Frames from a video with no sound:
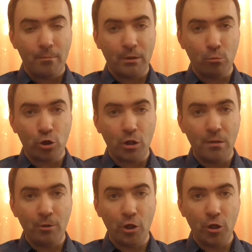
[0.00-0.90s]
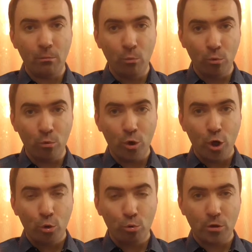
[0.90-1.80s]
потому что именно Ему
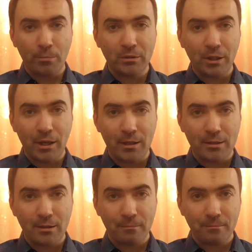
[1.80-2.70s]
нужно поклоняться.